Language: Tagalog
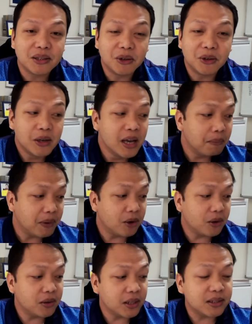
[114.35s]
No?
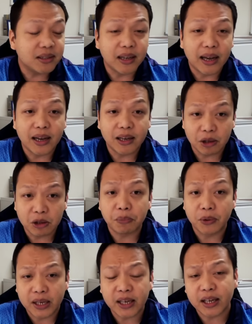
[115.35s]
Pero this, uh, ito
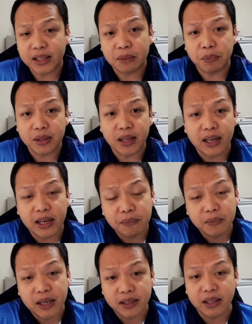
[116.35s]
po, nakikita po talaga
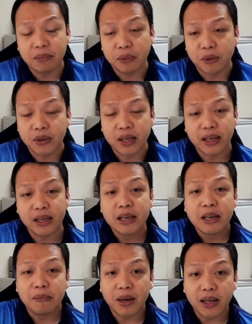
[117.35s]
natin po na
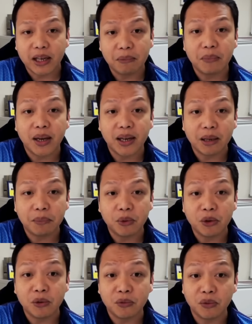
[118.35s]
malaking bagay po
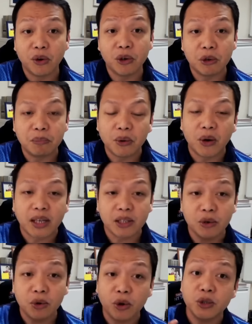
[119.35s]
yung volume po at
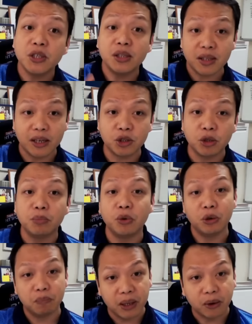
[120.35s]
yung concentration po
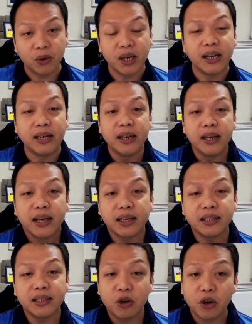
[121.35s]
ng pag-ulan.
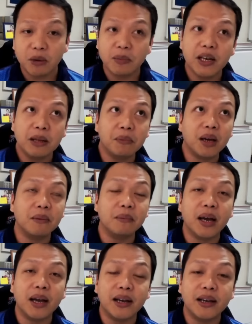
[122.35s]
Kasi normally, ma'am,
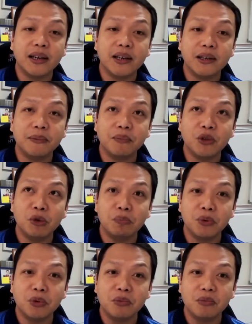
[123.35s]
uh, yung
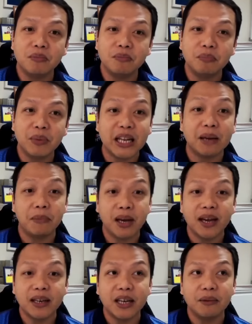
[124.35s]
pong
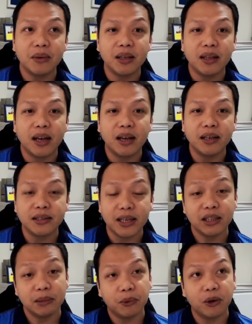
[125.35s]
binabaha namin uh, sa
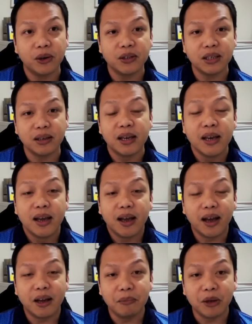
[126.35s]
Antipolo kasi
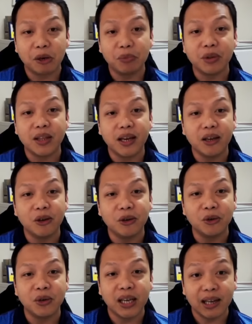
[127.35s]
uh, meron po tayo
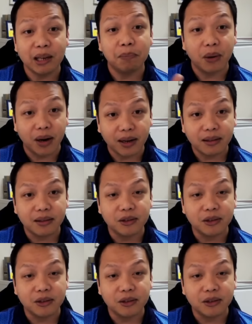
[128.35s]
yung hilly part.